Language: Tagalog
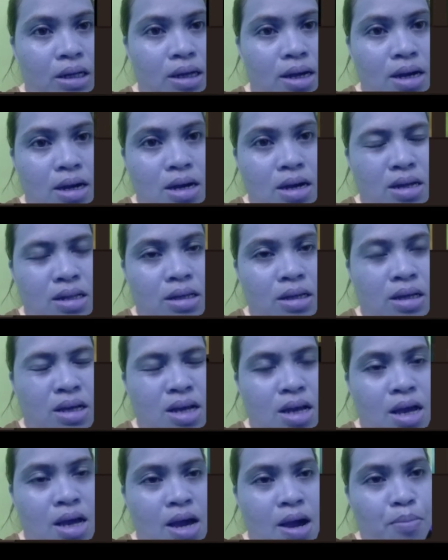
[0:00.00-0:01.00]
Yan.
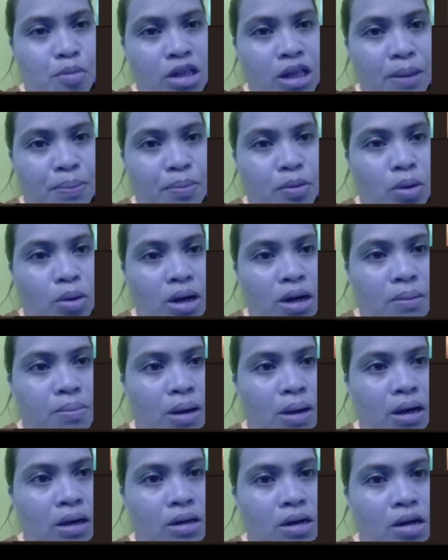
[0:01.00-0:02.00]
Pwede po walang
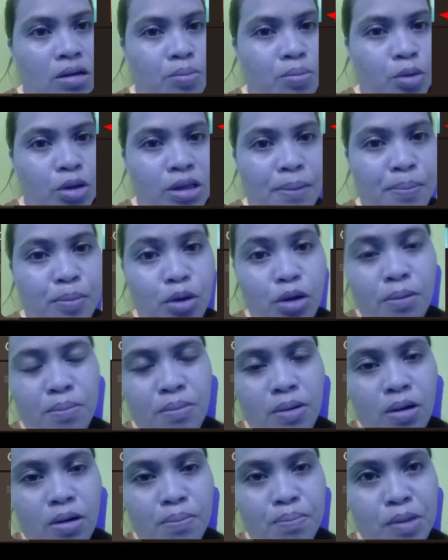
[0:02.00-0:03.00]
background. Pwede po yung,
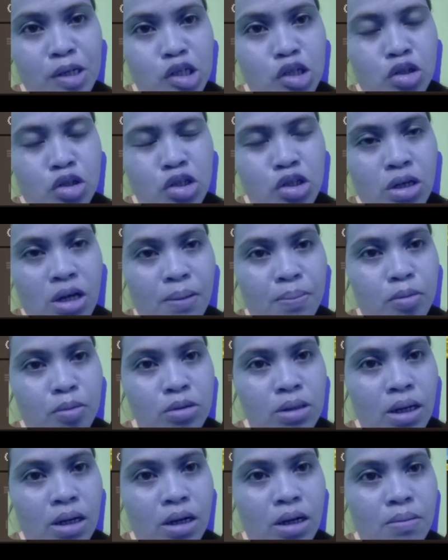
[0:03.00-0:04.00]
yung picture nyo lang po
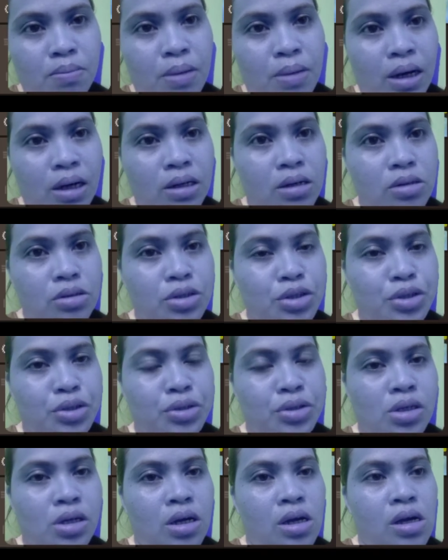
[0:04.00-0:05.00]
talaga yung background nyo.
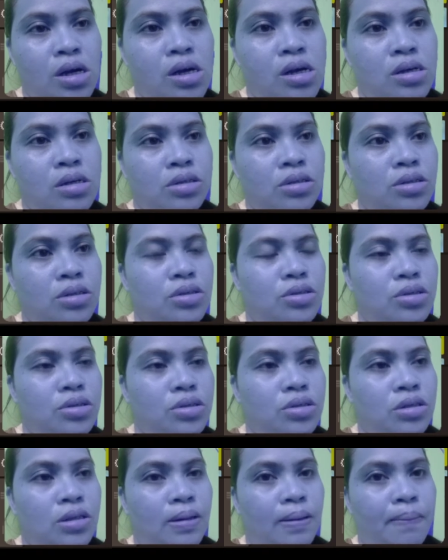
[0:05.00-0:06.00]
So,
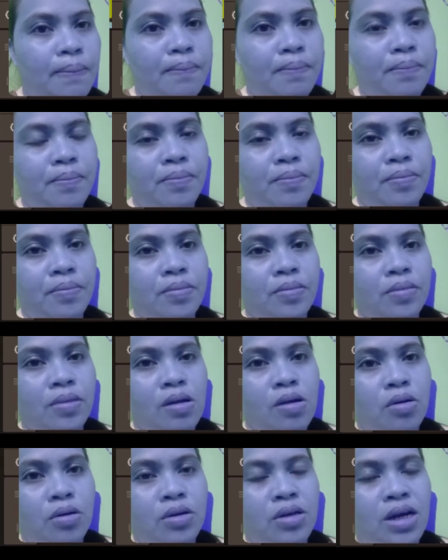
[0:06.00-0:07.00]
yun.
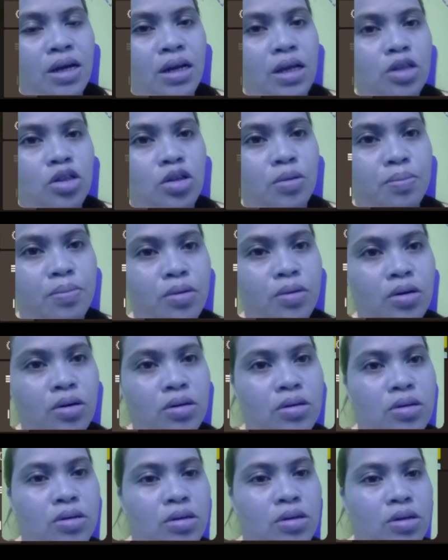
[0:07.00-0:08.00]
Kunyari, ito po.
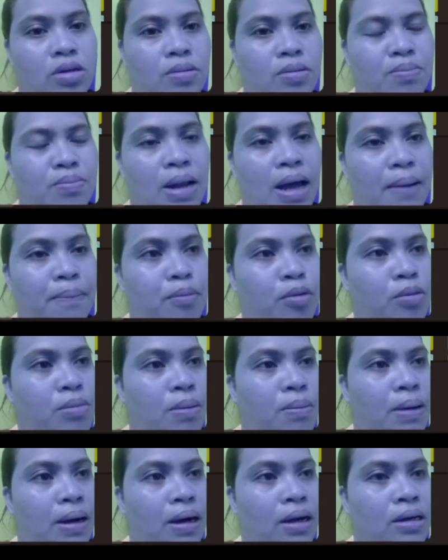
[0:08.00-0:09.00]
Black po yung
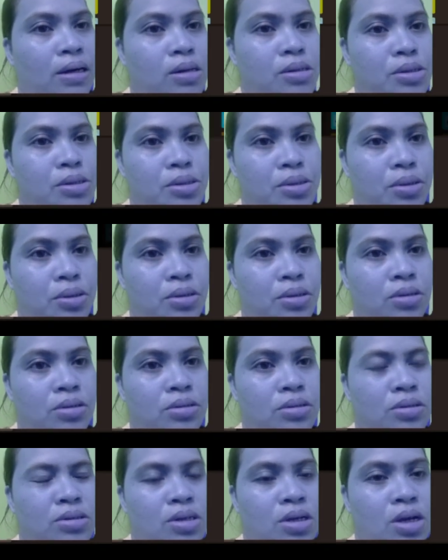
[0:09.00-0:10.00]
background ko.
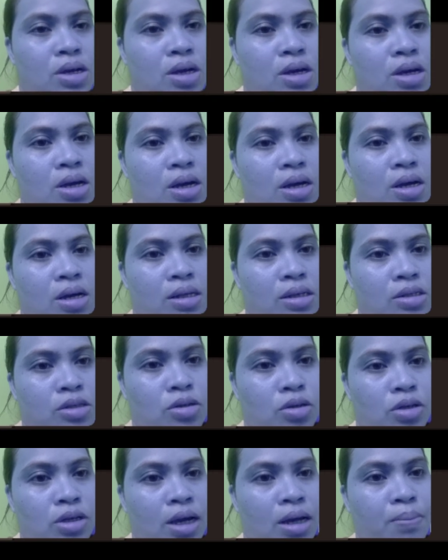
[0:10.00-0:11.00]
So,
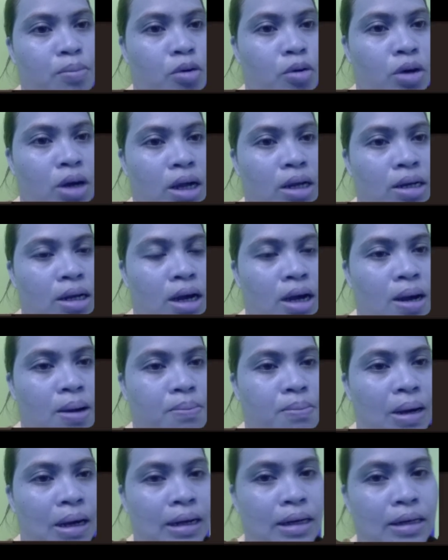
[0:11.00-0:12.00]
yan po ay
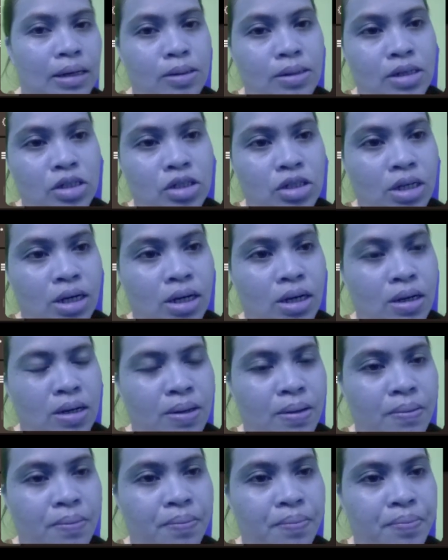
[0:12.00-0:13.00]
naka-background na siya.
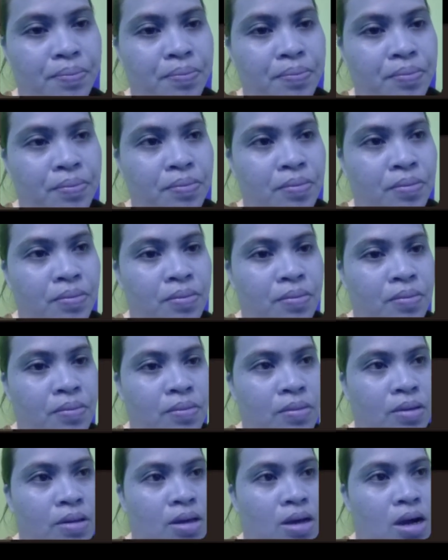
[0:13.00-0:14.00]

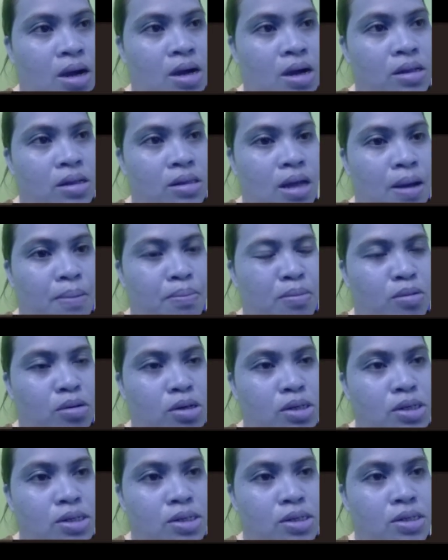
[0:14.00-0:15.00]
Yan.
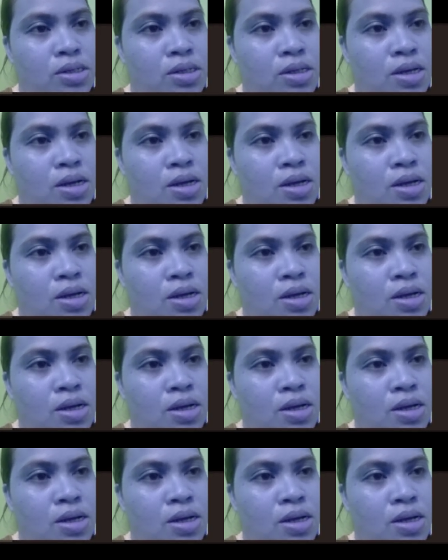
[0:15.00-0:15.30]
Tapos,